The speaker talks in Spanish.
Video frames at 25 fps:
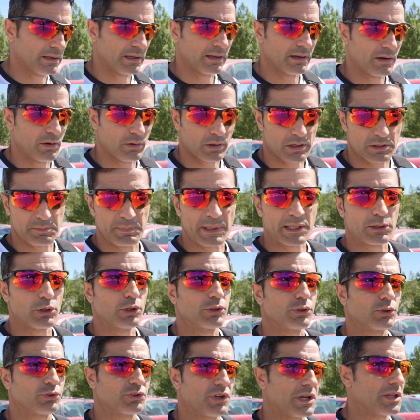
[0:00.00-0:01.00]
Eh, con respecto a
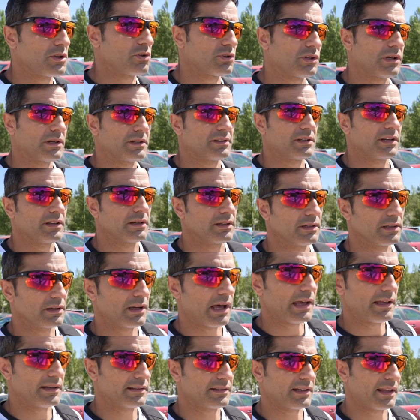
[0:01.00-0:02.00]
otros años se
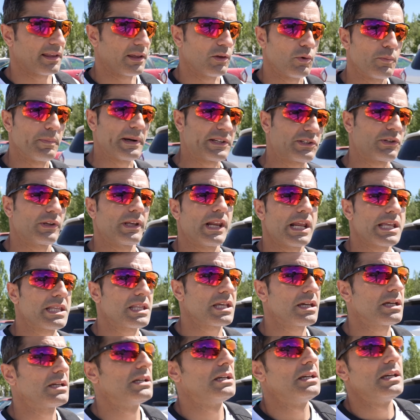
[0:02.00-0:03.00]
ha, dado un paso
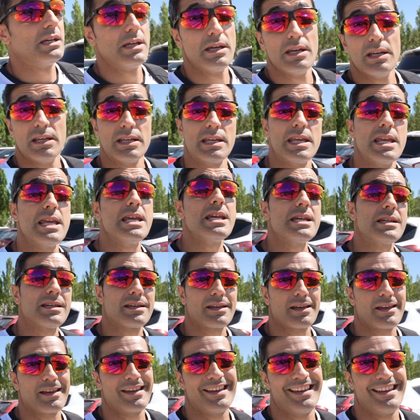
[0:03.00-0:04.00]
adelante. Y eh,